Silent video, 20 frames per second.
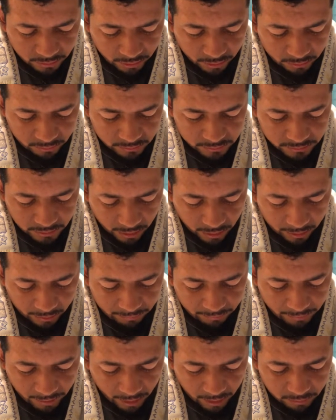que nos ha
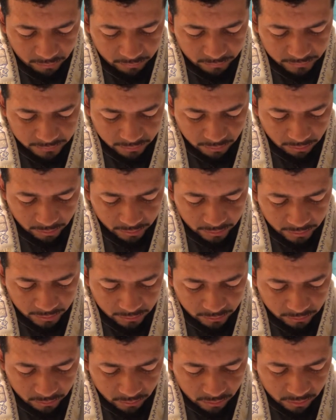enviado nuestro
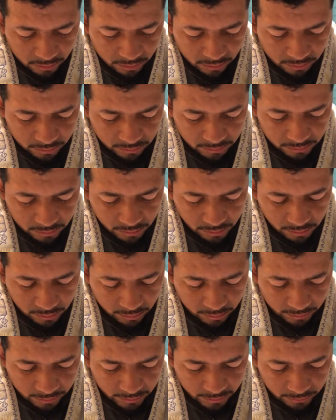Redentor,
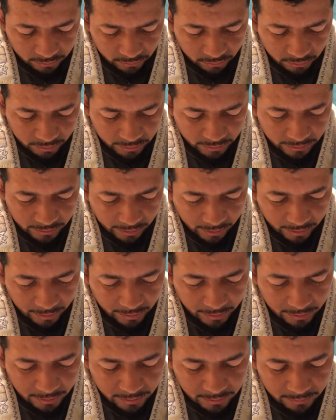Redentor de
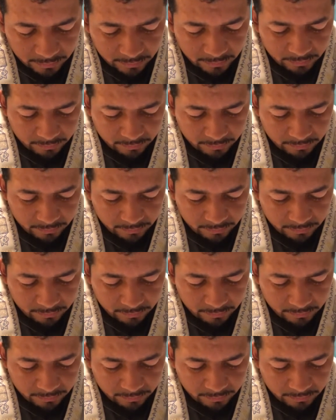Israel,